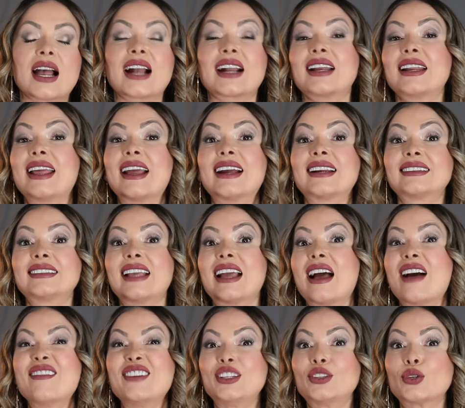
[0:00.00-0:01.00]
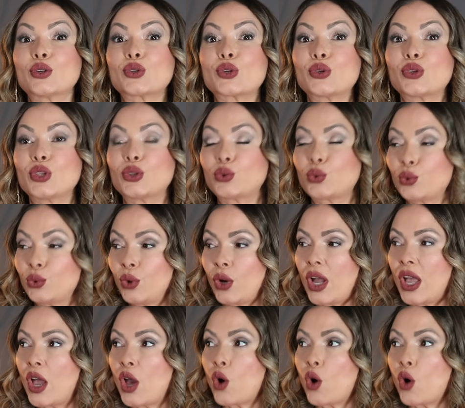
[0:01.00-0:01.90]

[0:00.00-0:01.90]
a crearte hábitos donde tú